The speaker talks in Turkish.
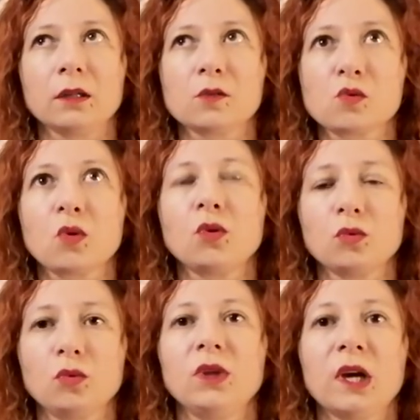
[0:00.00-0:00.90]

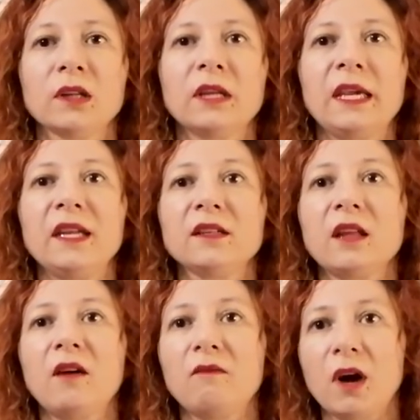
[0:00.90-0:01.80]
soyu dünyada
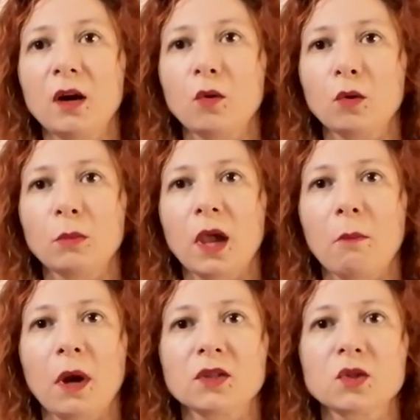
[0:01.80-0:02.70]
yeniden var
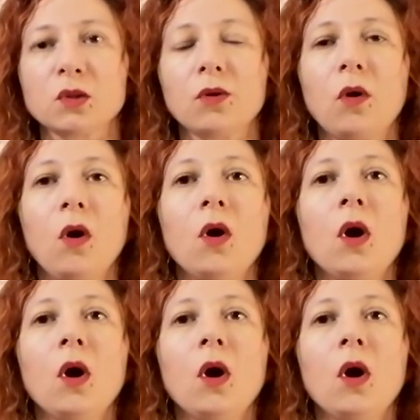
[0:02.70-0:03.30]
olmaya başlıyor.